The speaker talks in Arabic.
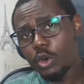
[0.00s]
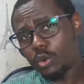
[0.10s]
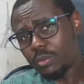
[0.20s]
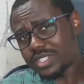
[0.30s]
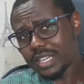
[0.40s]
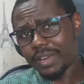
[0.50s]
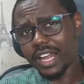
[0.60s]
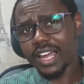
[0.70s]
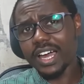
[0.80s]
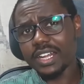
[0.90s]
والمستمع
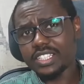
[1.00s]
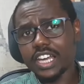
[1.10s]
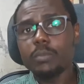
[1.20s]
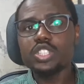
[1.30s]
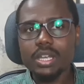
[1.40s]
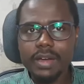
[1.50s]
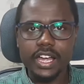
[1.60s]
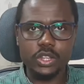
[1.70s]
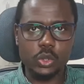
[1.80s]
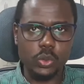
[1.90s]
الخارجي المجتمع
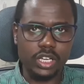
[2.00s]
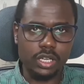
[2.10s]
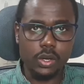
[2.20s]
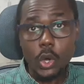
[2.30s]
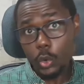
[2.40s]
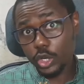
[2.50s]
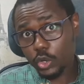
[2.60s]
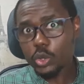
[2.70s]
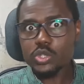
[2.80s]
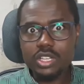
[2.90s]
الدولي
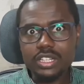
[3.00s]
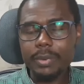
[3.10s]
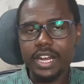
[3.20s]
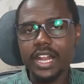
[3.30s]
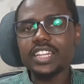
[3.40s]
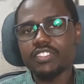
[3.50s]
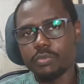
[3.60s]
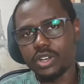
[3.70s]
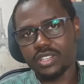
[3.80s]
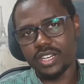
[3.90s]
ولكل زول طبعا الهدف
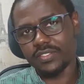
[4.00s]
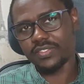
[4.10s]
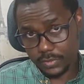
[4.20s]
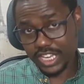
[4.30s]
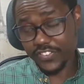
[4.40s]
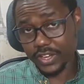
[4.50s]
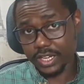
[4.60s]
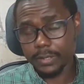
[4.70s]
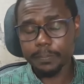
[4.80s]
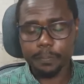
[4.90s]
مختلف كيف يعني